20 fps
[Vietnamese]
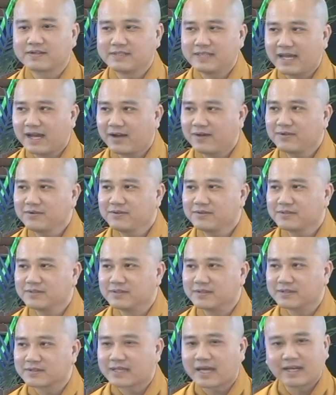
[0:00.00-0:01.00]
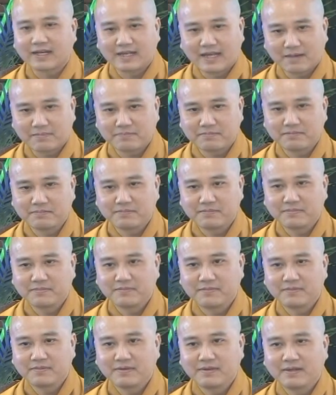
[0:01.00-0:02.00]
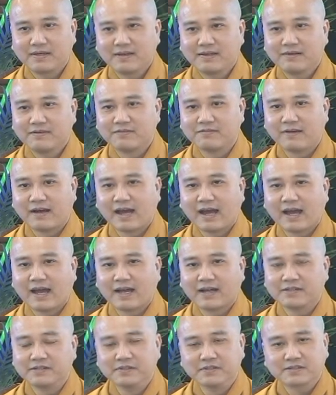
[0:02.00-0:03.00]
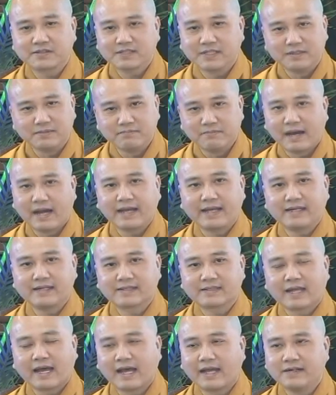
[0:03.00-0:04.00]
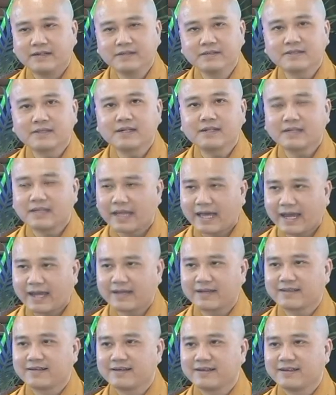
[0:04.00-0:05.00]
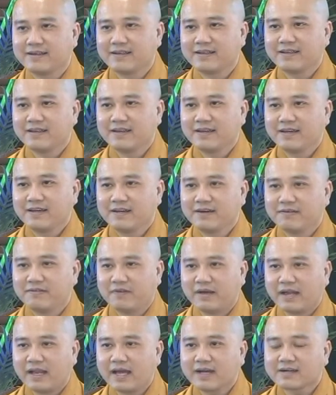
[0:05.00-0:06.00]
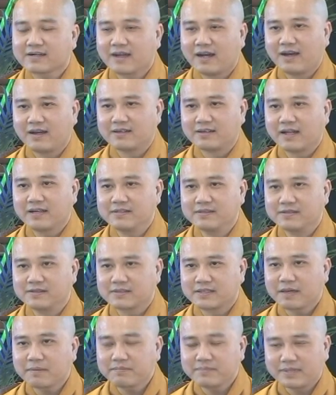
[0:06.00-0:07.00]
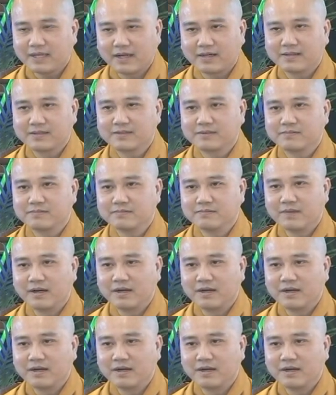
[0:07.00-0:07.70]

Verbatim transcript: Phật giáo được thành lập và được trình bày tại nước Tích Lan. Và lá cờ đã được chấp nhận